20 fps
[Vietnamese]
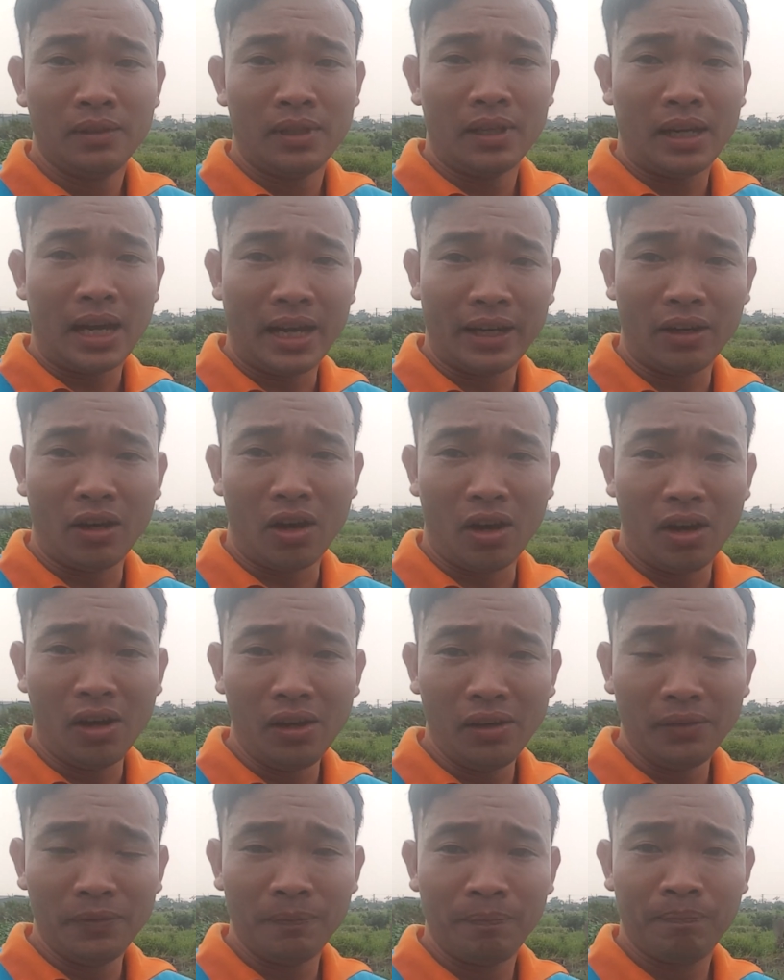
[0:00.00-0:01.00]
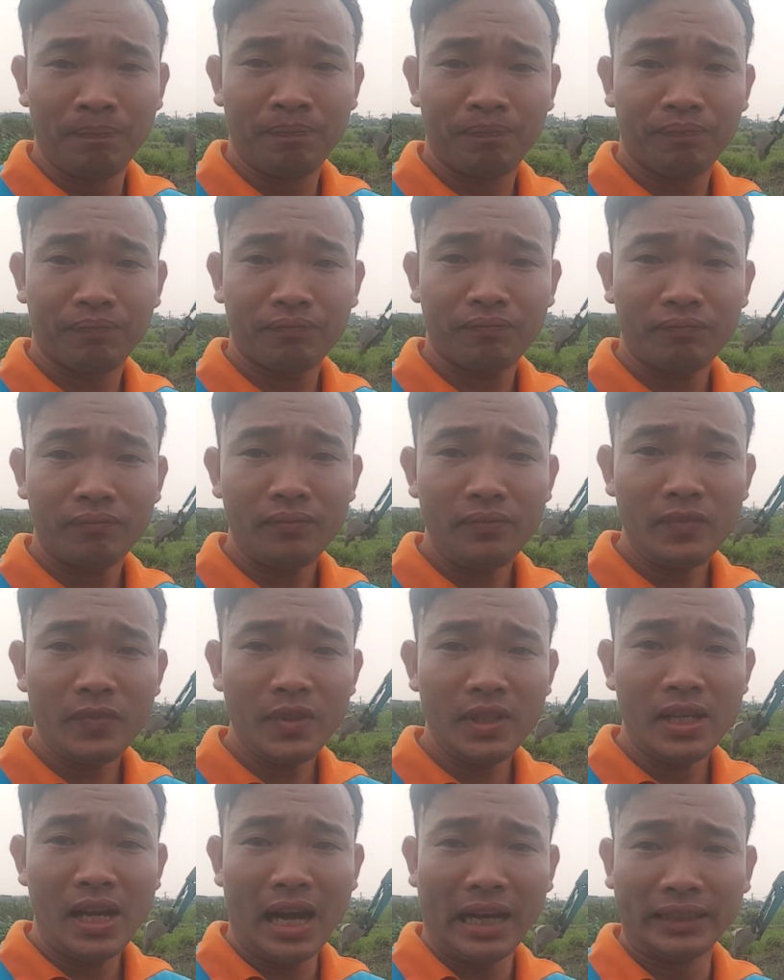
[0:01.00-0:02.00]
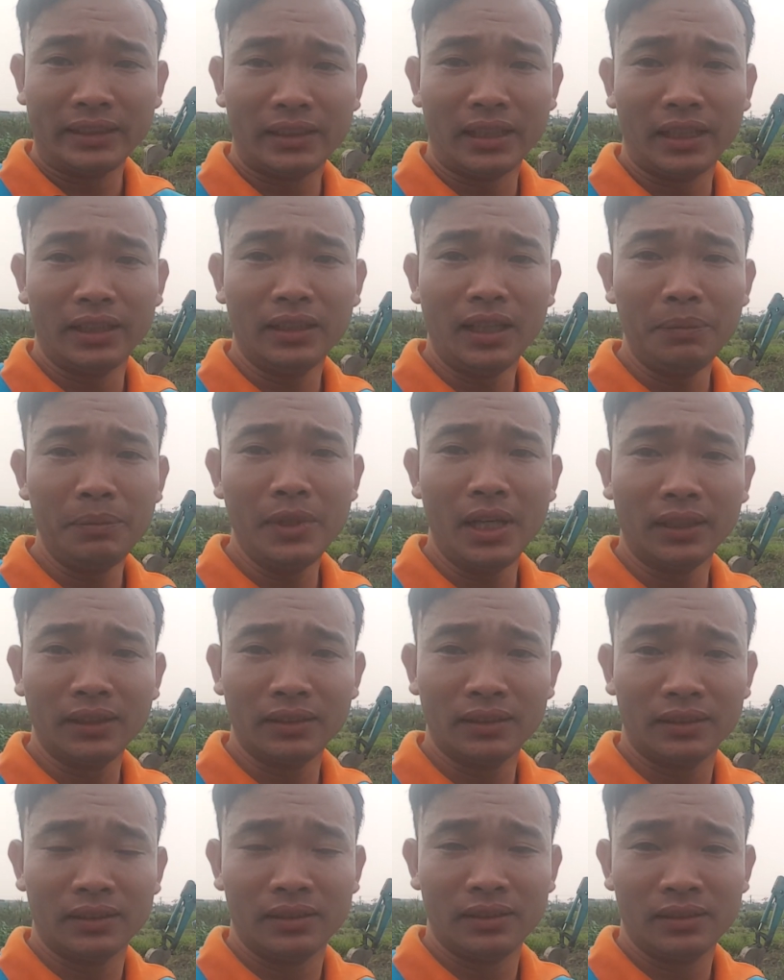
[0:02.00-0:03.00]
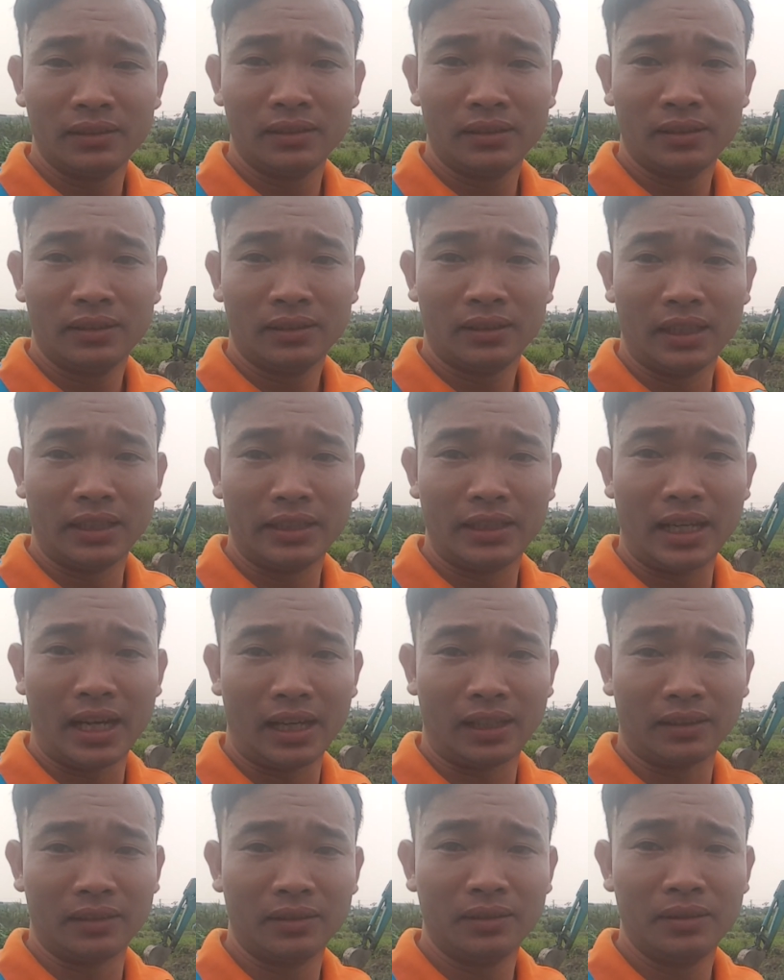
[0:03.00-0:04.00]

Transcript: ai đó hạn chế thấp nhất tình trạng